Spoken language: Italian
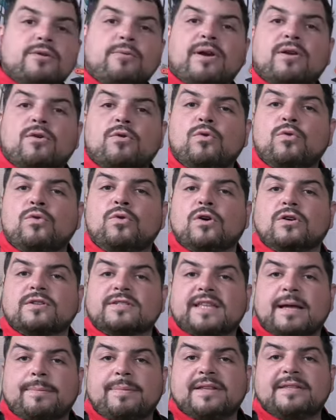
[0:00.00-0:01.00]
qualcuno
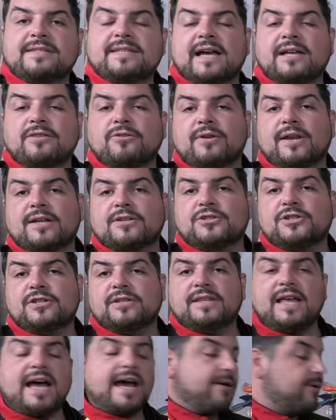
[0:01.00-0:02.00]
sta pensando a una
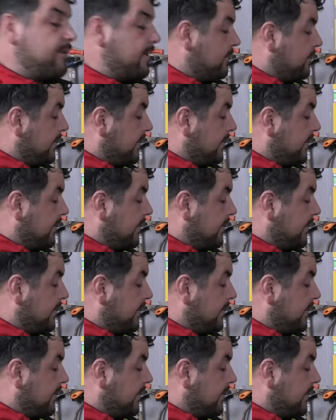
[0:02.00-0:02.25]
Shindaio a